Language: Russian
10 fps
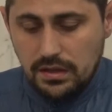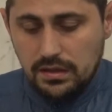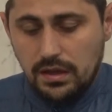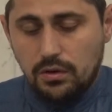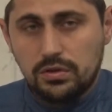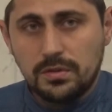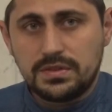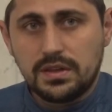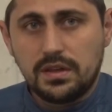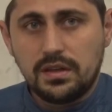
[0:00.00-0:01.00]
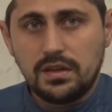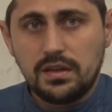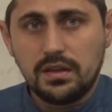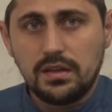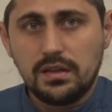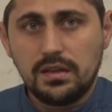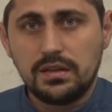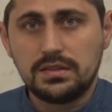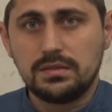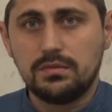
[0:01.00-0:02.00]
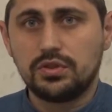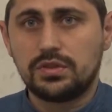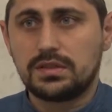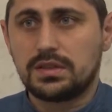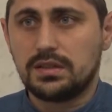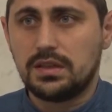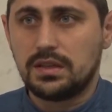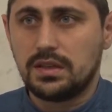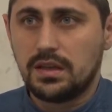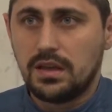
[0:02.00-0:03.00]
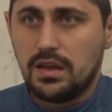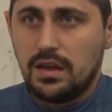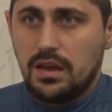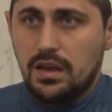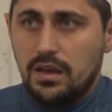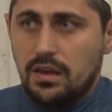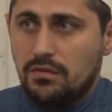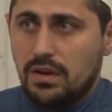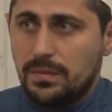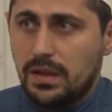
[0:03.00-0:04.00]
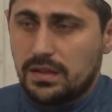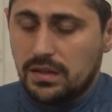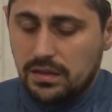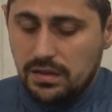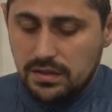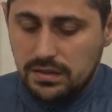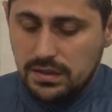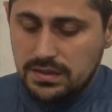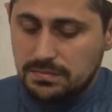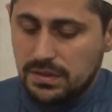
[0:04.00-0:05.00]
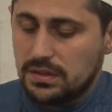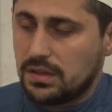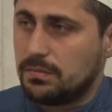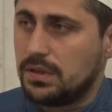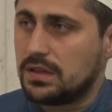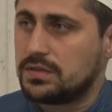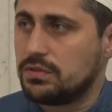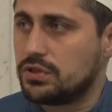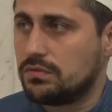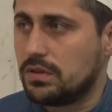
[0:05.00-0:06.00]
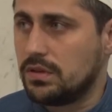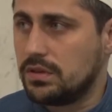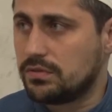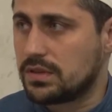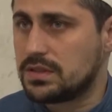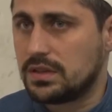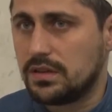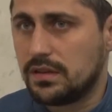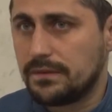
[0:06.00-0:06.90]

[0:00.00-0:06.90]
находимся, если можно так сказать, в объятиях несметных благ Всевышнего Творца.